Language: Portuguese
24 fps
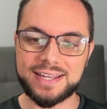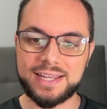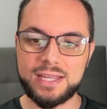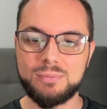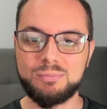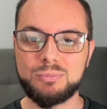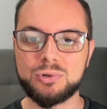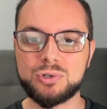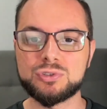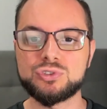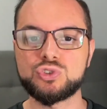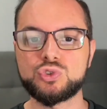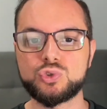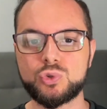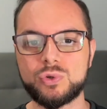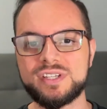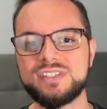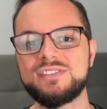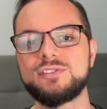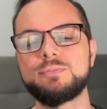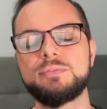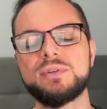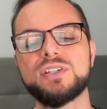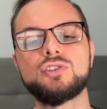
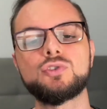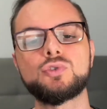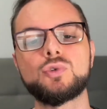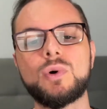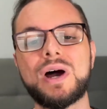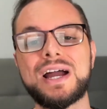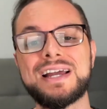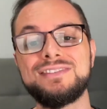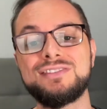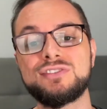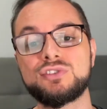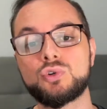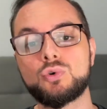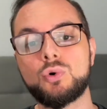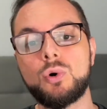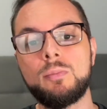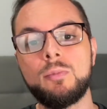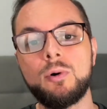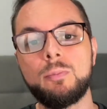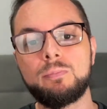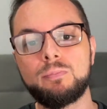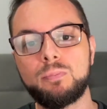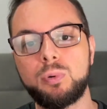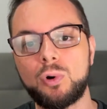emoções pessoais
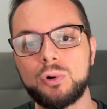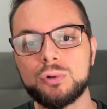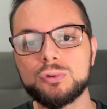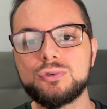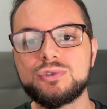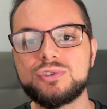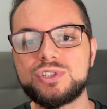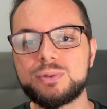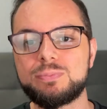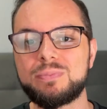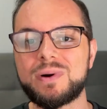como ponto de